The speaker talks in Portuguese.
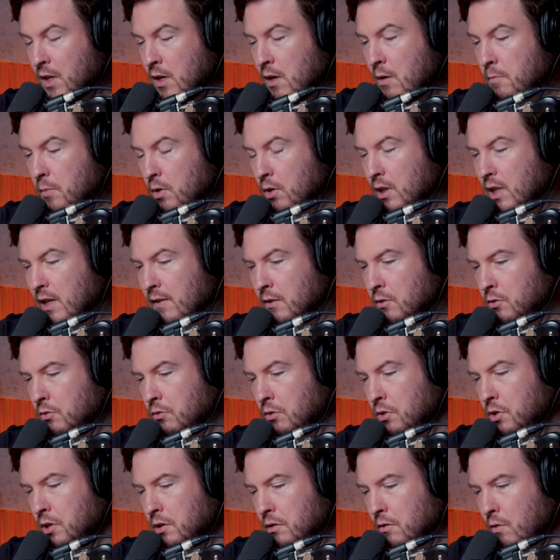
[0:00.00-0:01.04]
Porque eu estava
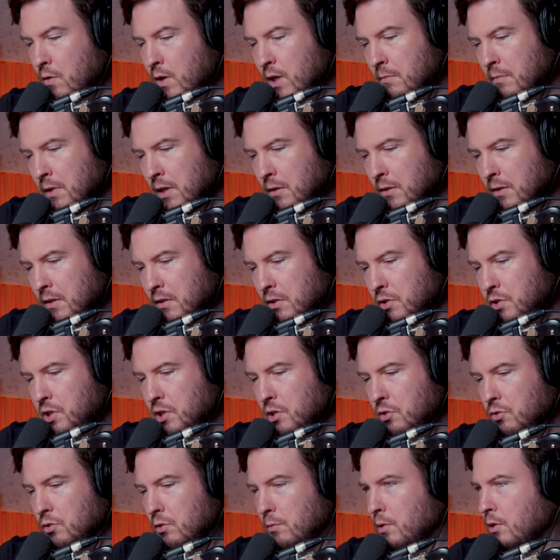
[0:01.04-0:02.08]
discutindo com um amigo esses
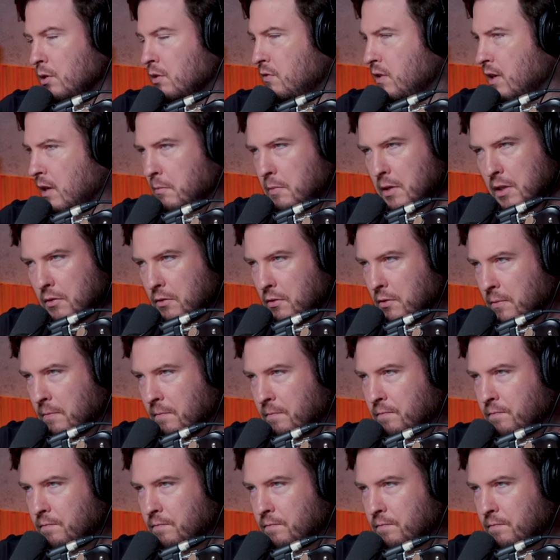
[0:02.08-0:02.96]
dias sobre o livre-arbítrio.